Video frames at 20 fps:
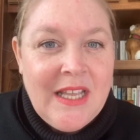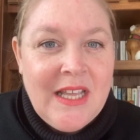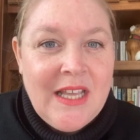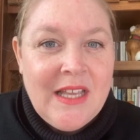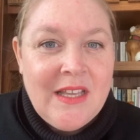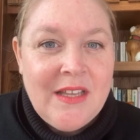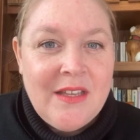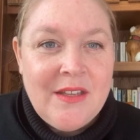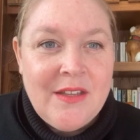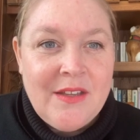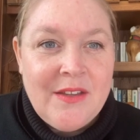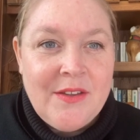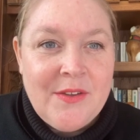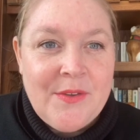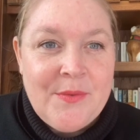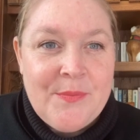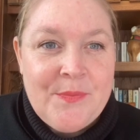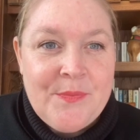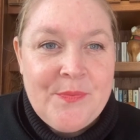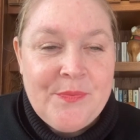
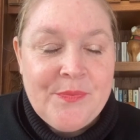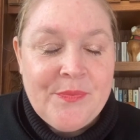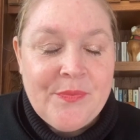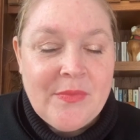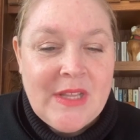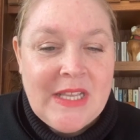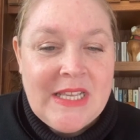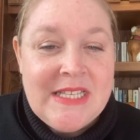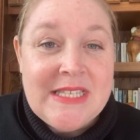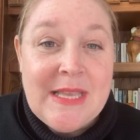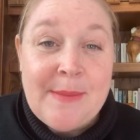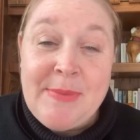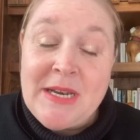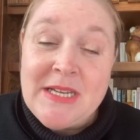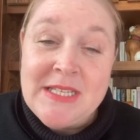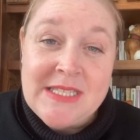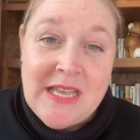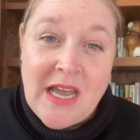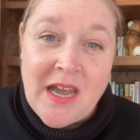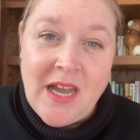euh, qui s'appelle
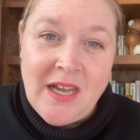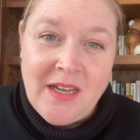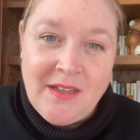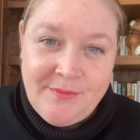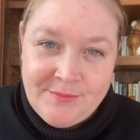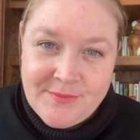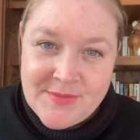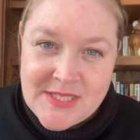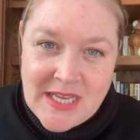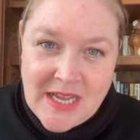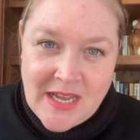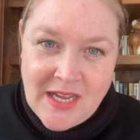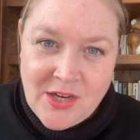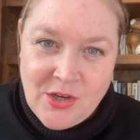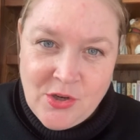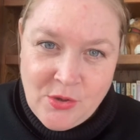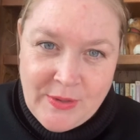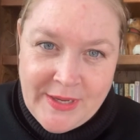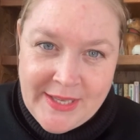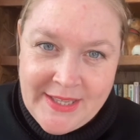Sarah, Sarah
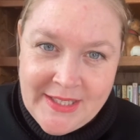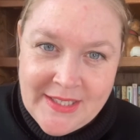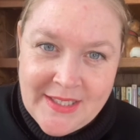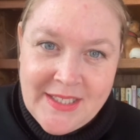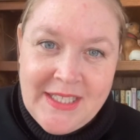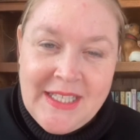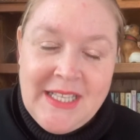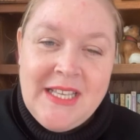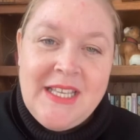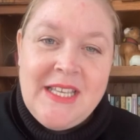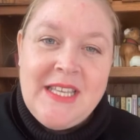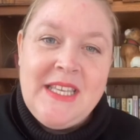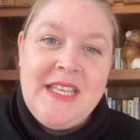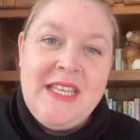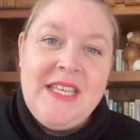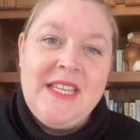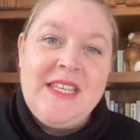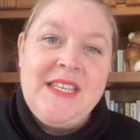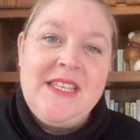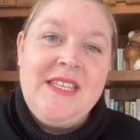Cohen,
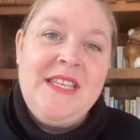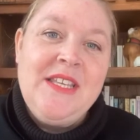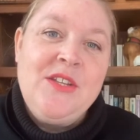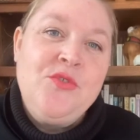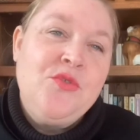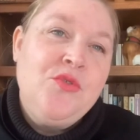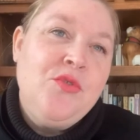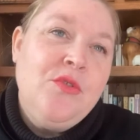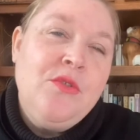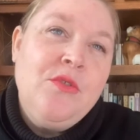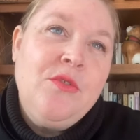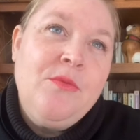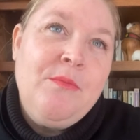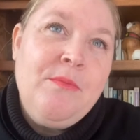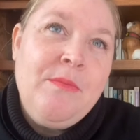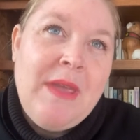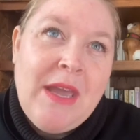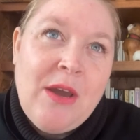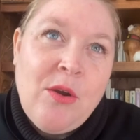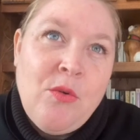et qui est une
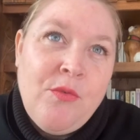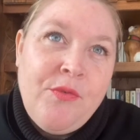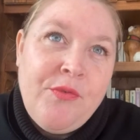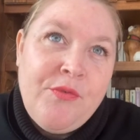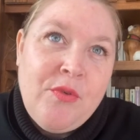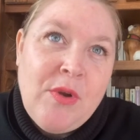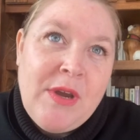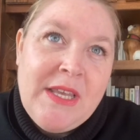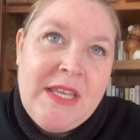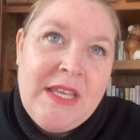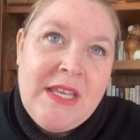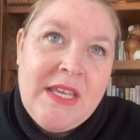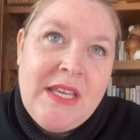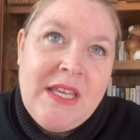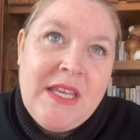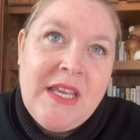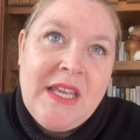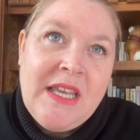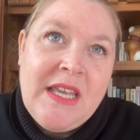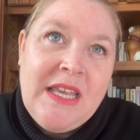mère au
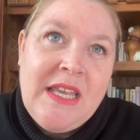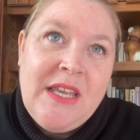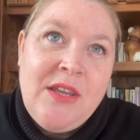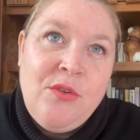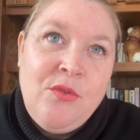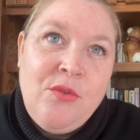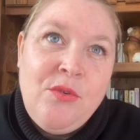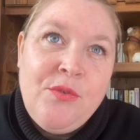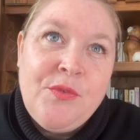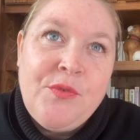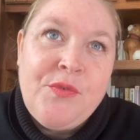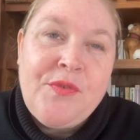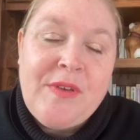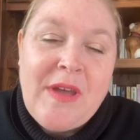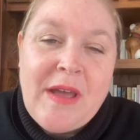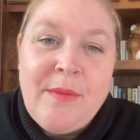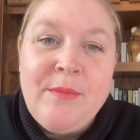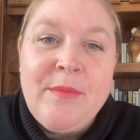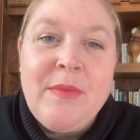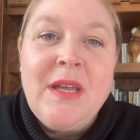foyer et une
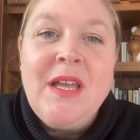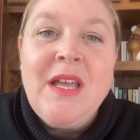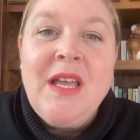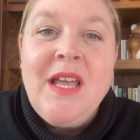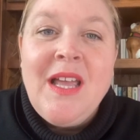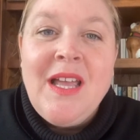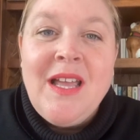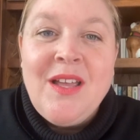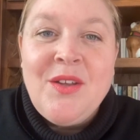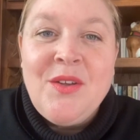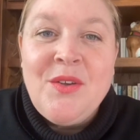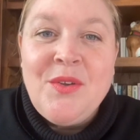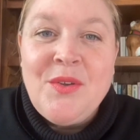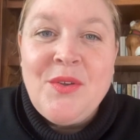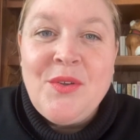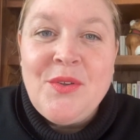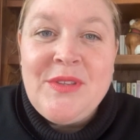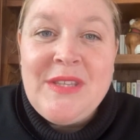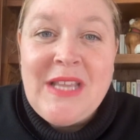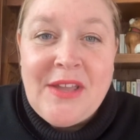femme
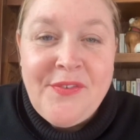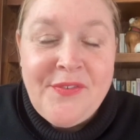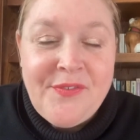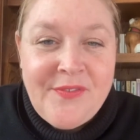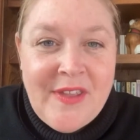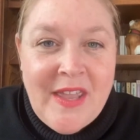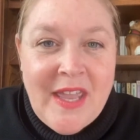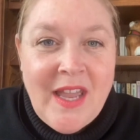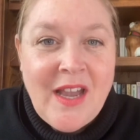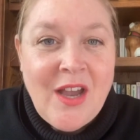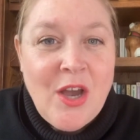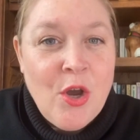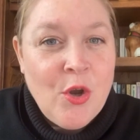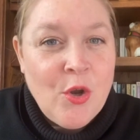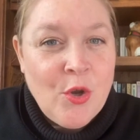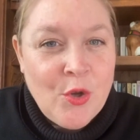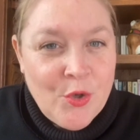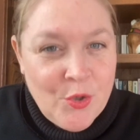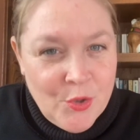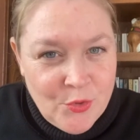euh, d'affaires
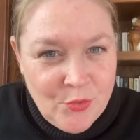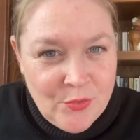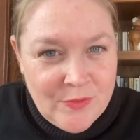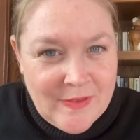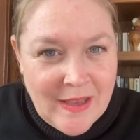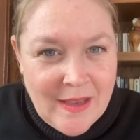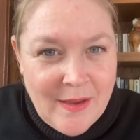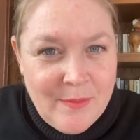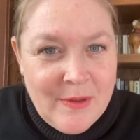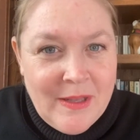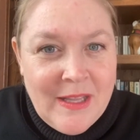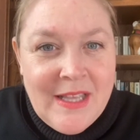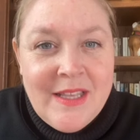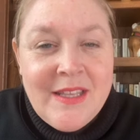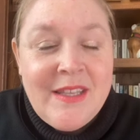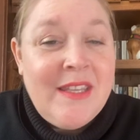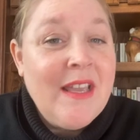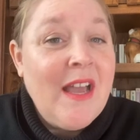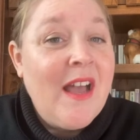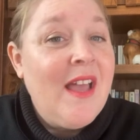redoutable,
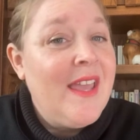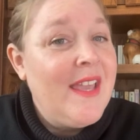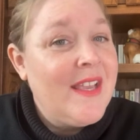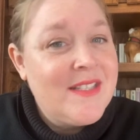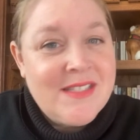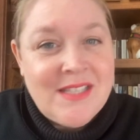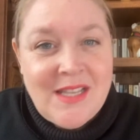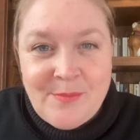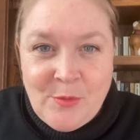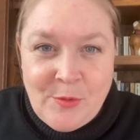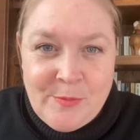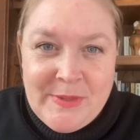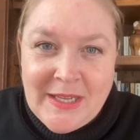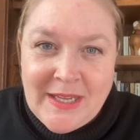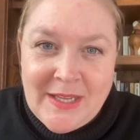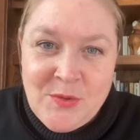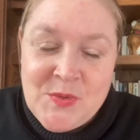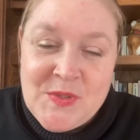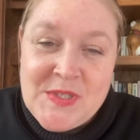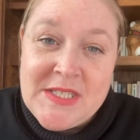qui a extrêmement bien
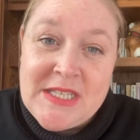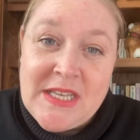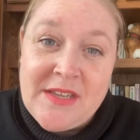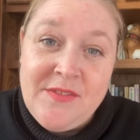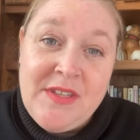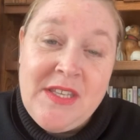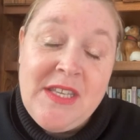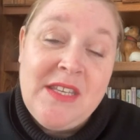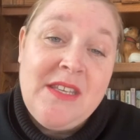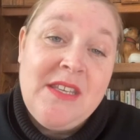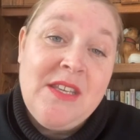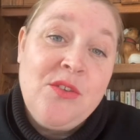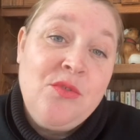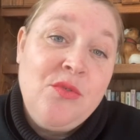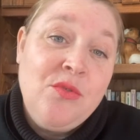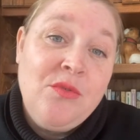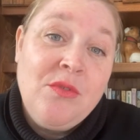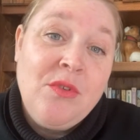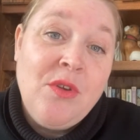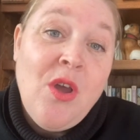réussi sa vie, qui est
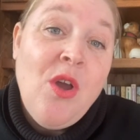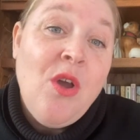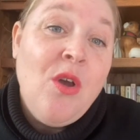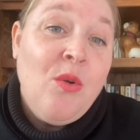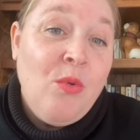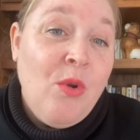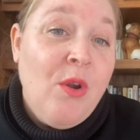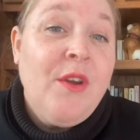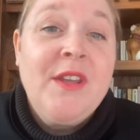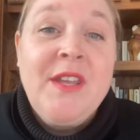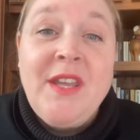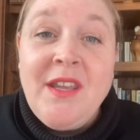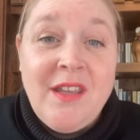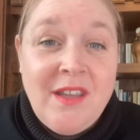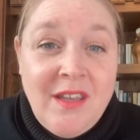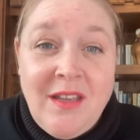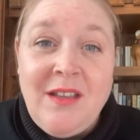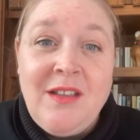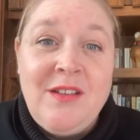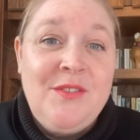une working
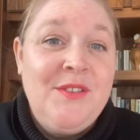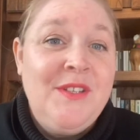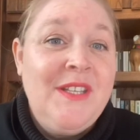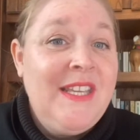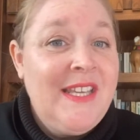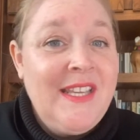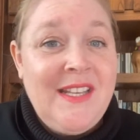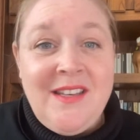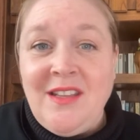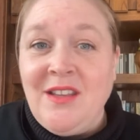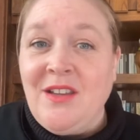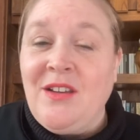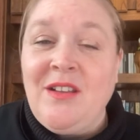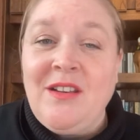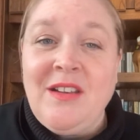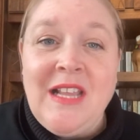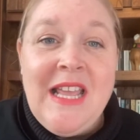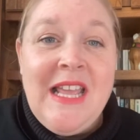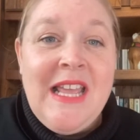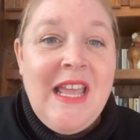girl, une hit
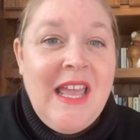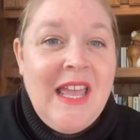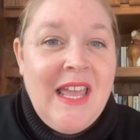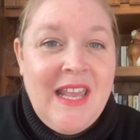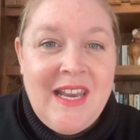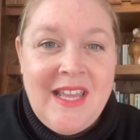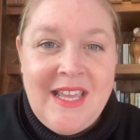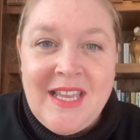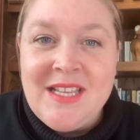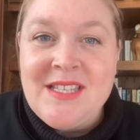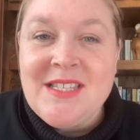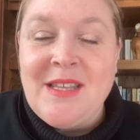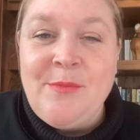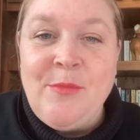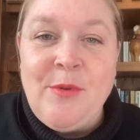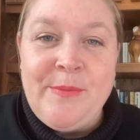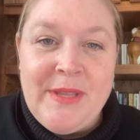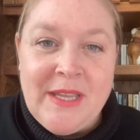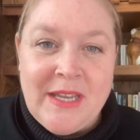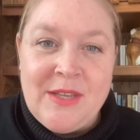girl. Elle a extrêmement
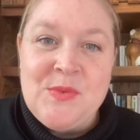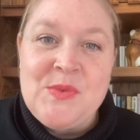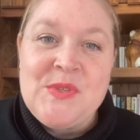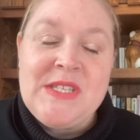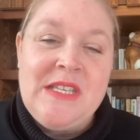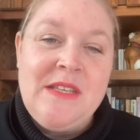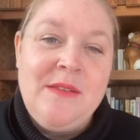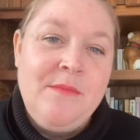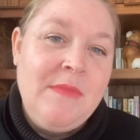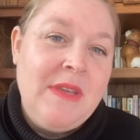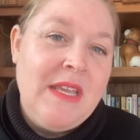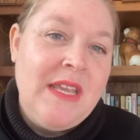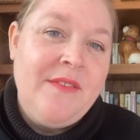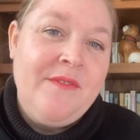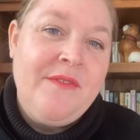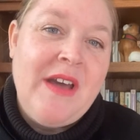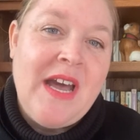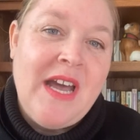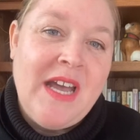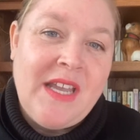bien réussi, mais
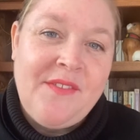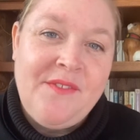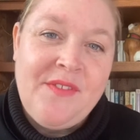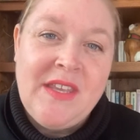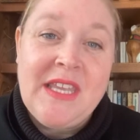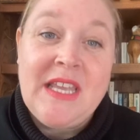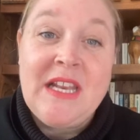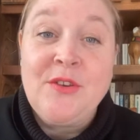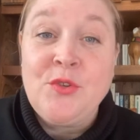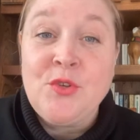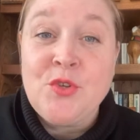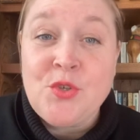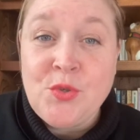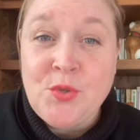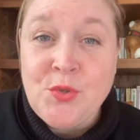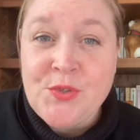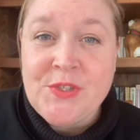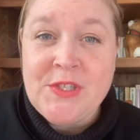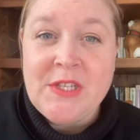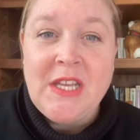va arriver quelque
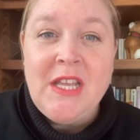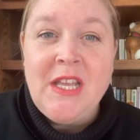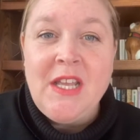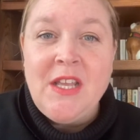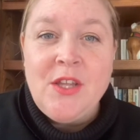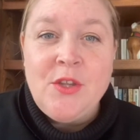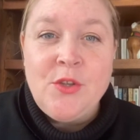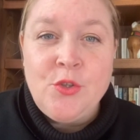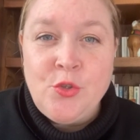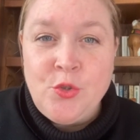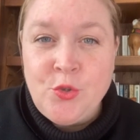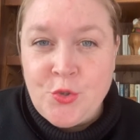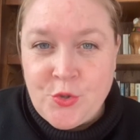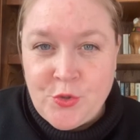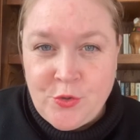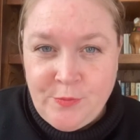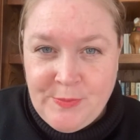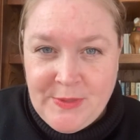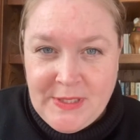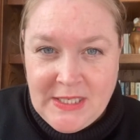chose de
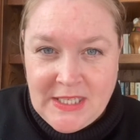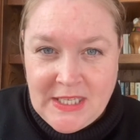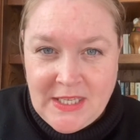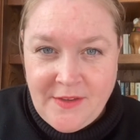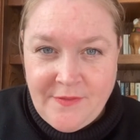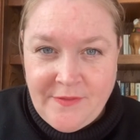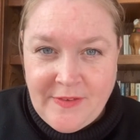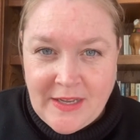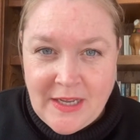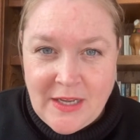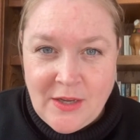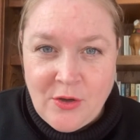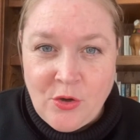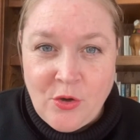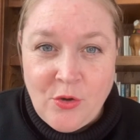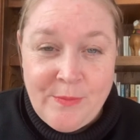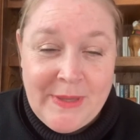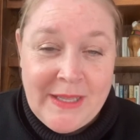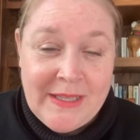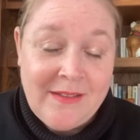subi qui va
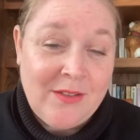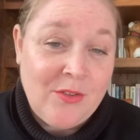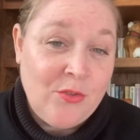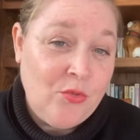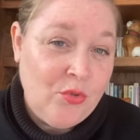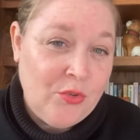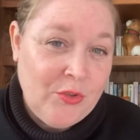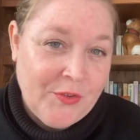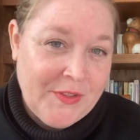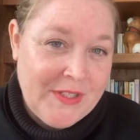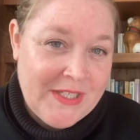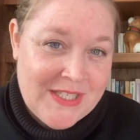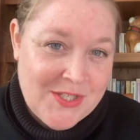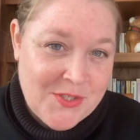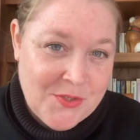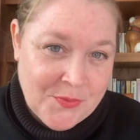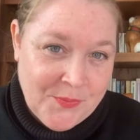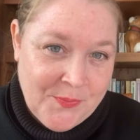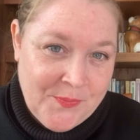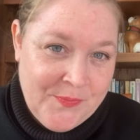remettre tout en
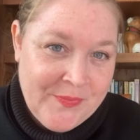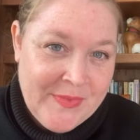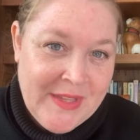question.